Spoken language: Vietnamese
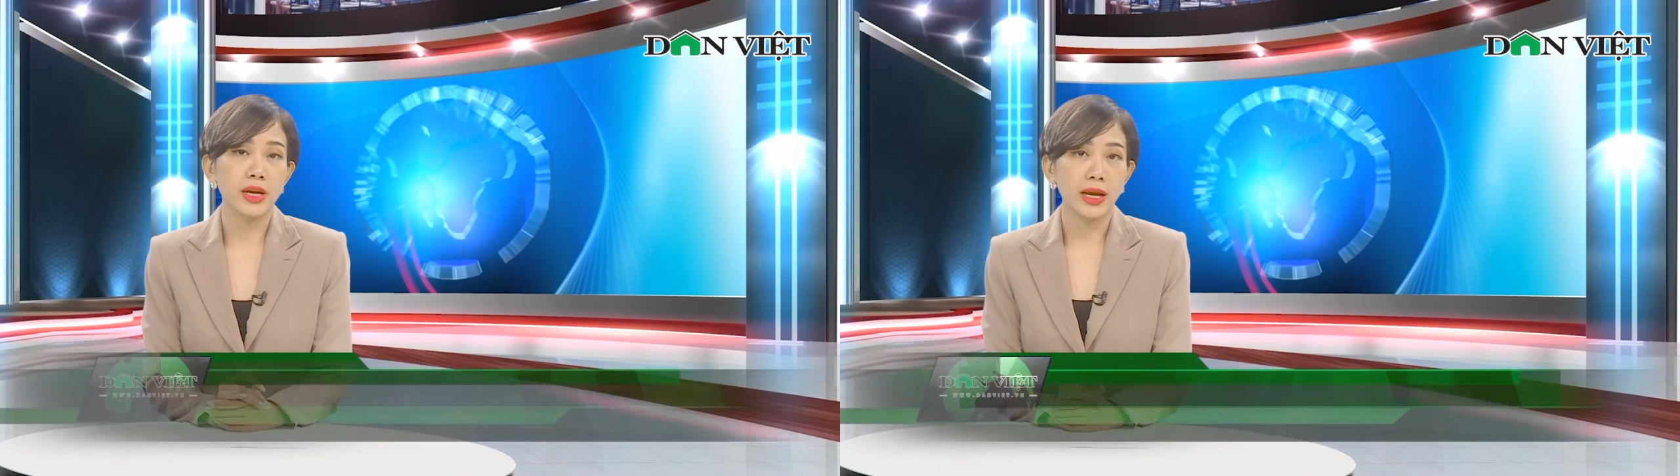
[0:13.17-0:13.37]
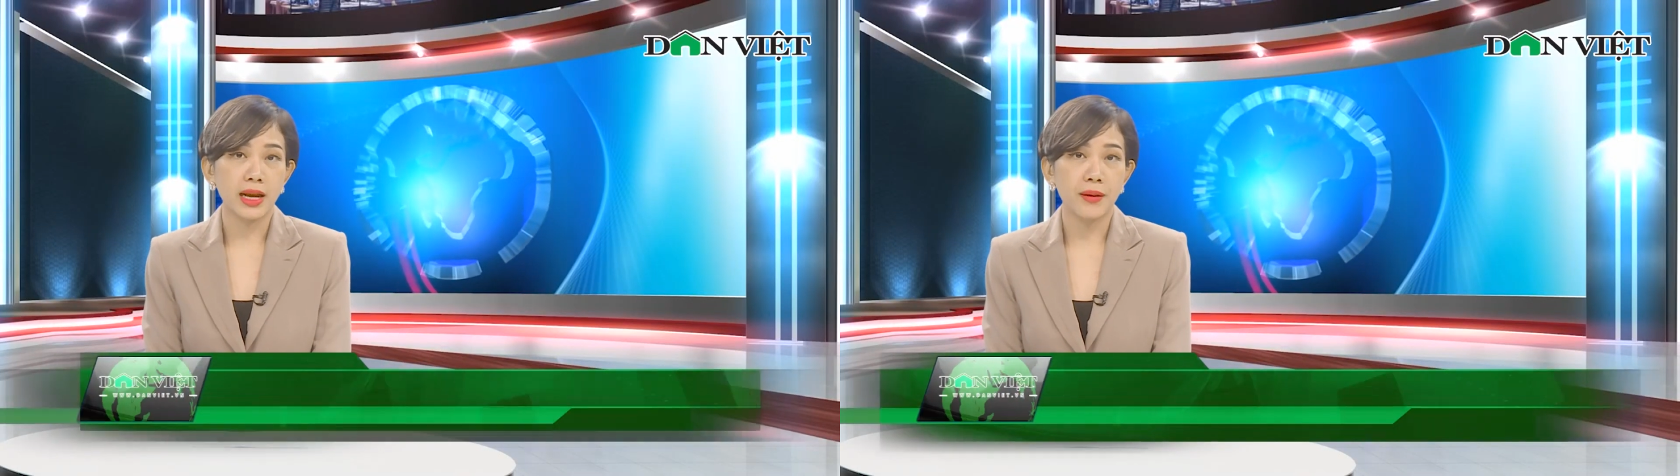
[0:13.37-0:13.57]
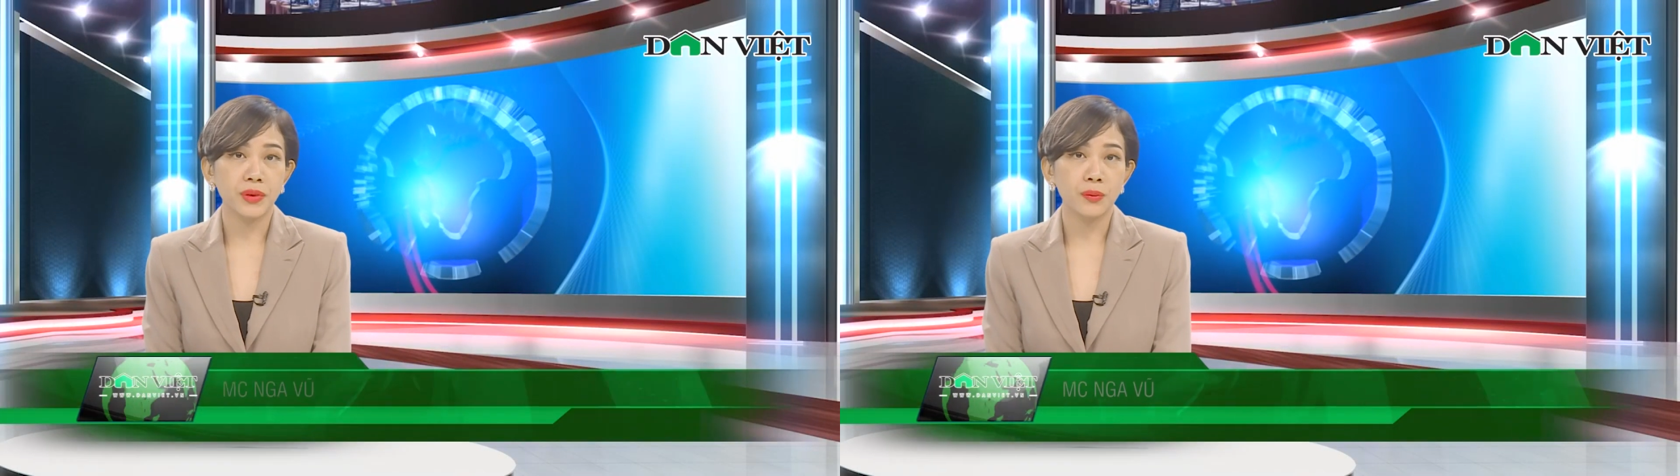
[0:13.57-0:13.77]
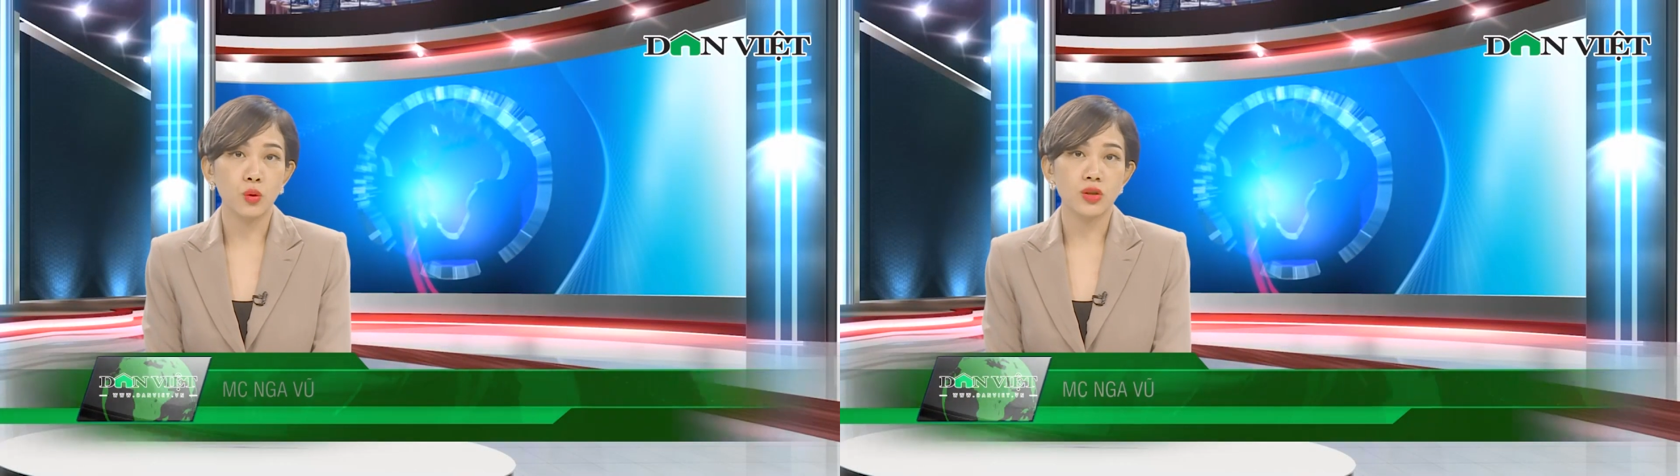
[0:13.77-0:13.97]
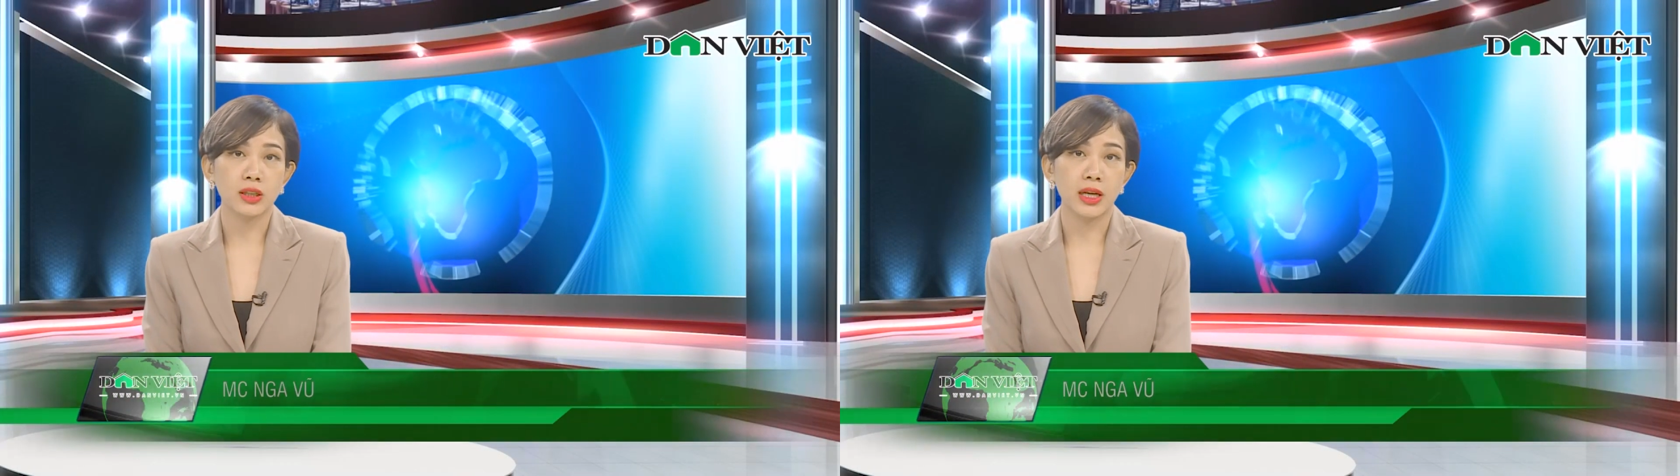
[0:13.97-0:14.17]
Đại Nam tiếp
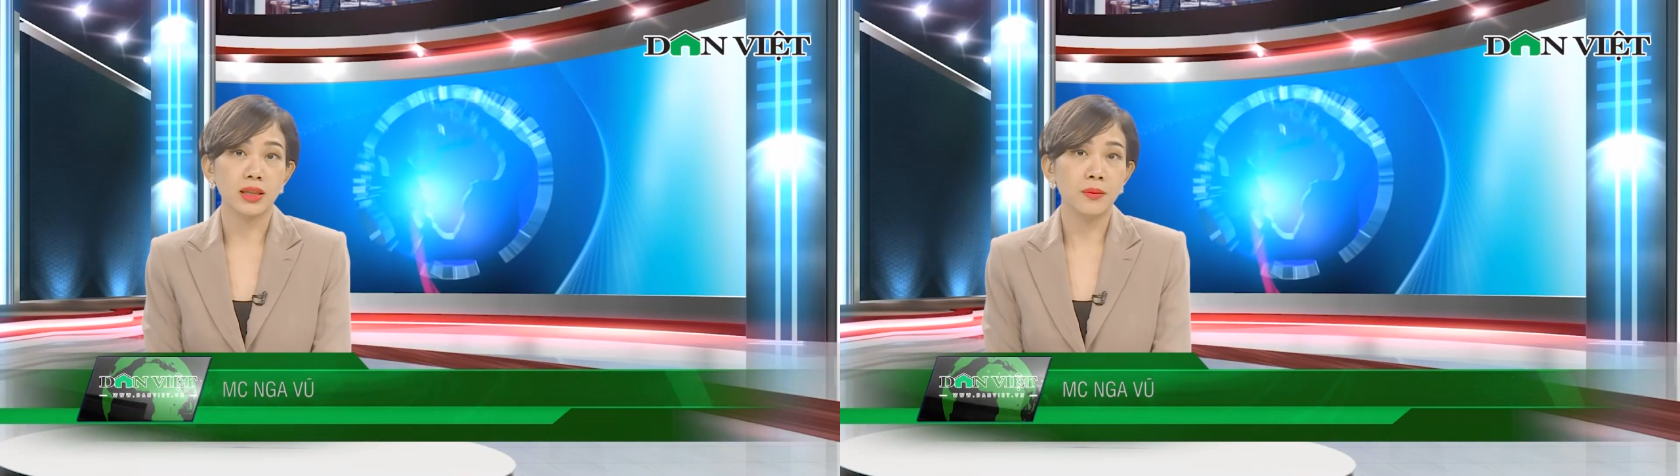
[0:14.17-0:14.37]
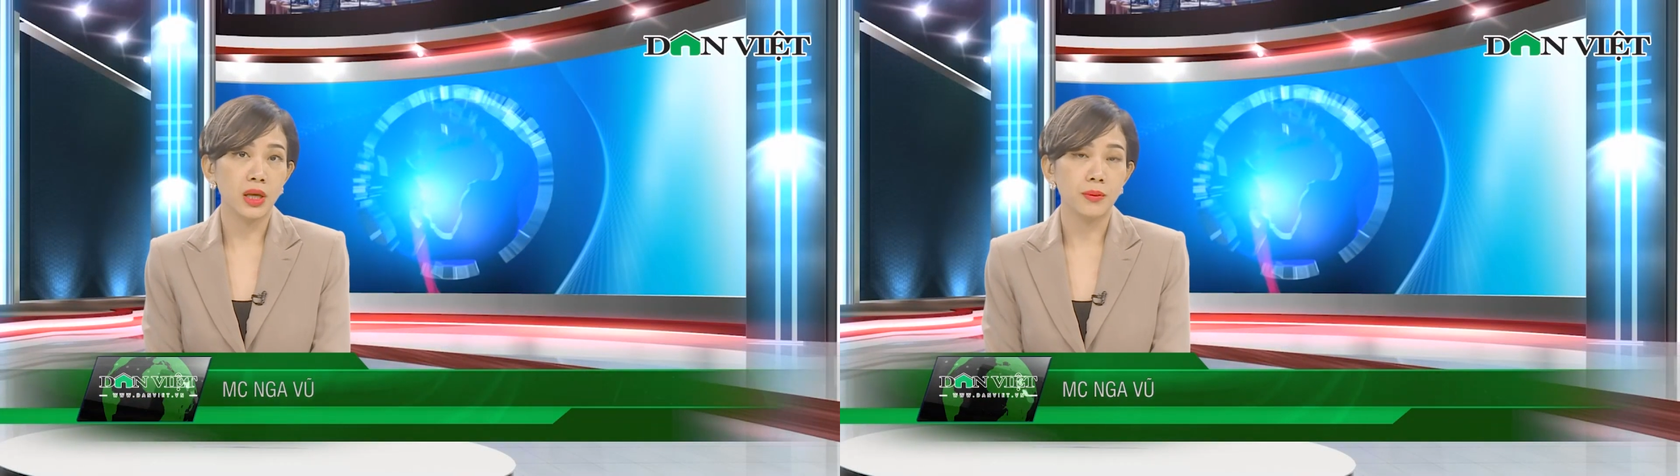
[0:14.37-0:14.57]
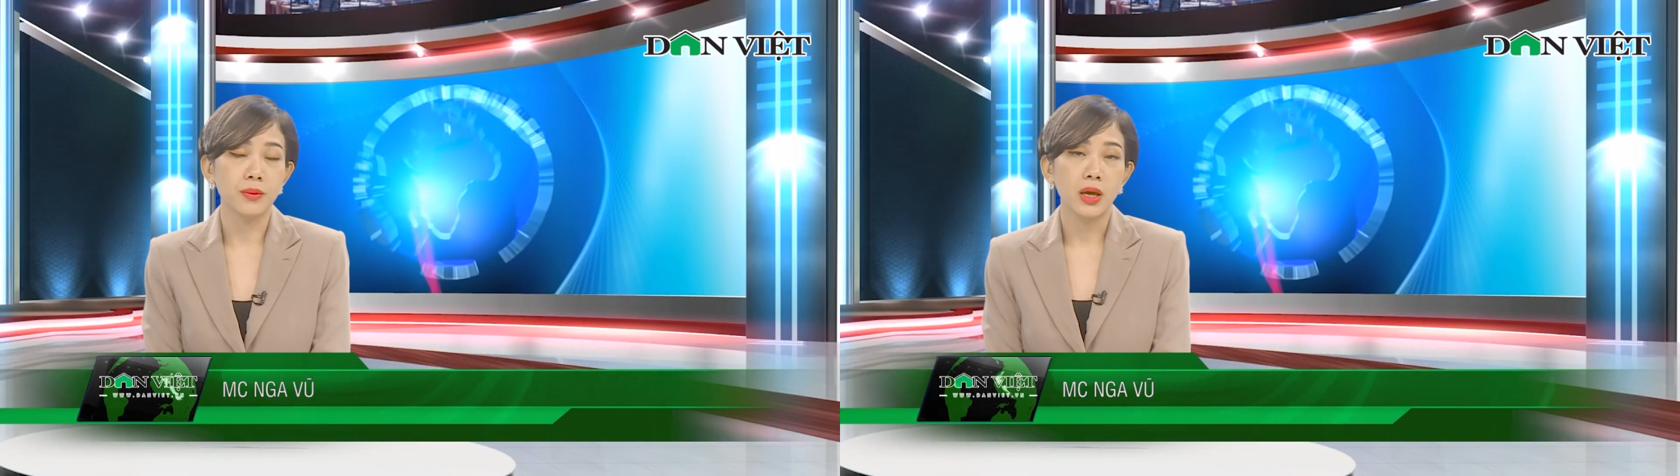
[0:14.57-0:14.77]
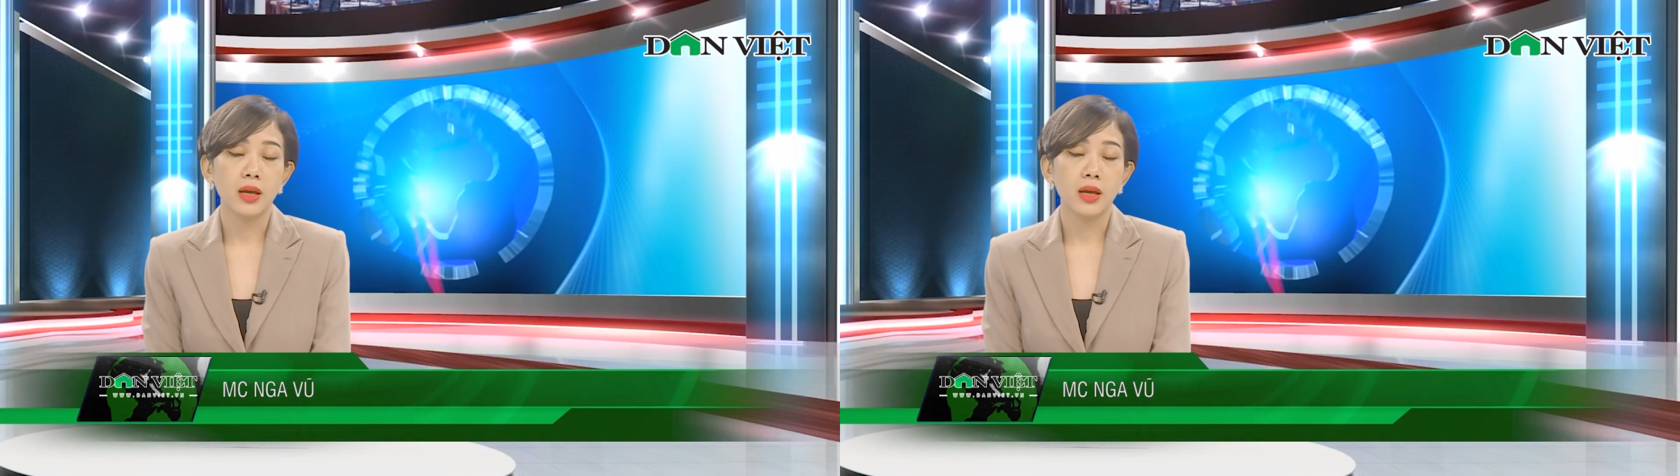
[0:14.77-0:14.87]
tục trở thành tâm điểm